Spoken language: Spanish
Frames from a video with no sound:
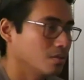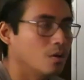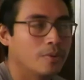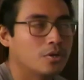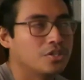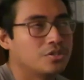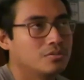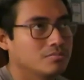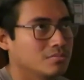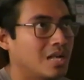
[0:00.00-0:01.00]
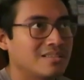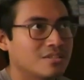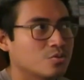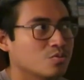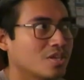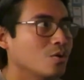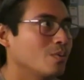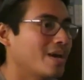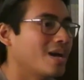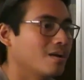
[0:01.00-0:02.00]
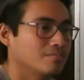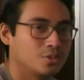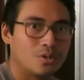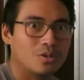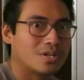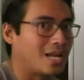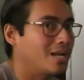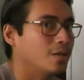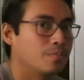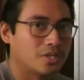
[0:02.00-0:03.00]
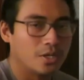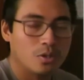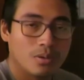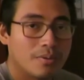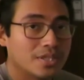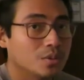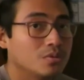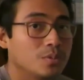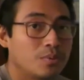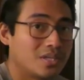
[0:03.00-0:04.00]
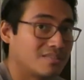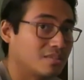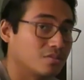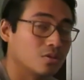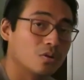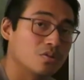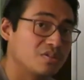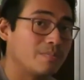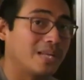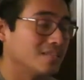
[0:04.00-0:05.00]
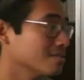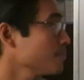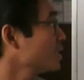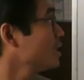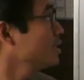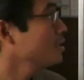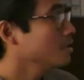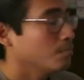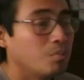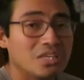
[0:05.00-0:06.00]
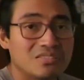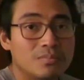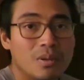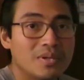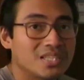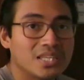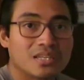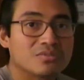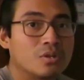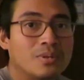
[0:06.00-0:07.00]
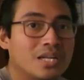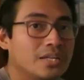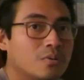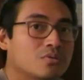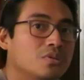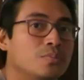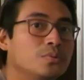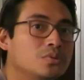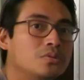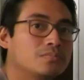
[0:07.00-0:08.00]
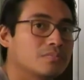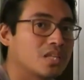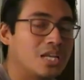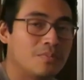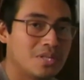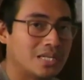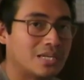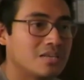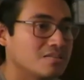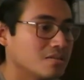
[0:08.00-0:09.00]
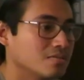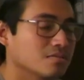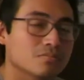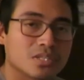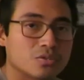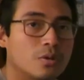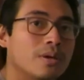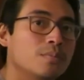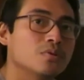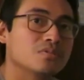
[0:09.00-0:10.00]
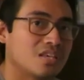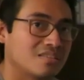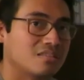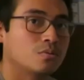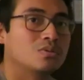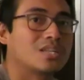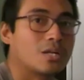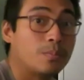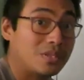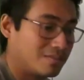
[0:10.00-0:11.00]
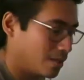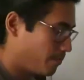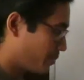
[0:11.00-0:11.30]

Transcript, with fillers: o mejor dicho al ser su CVA todos los reales porque no va a haber ningún tipo de restricción con los impares pues simplemente hay que resolver la inecuación y punto. Eliminar raíces, resolvemos y esa es nuestra respuesta,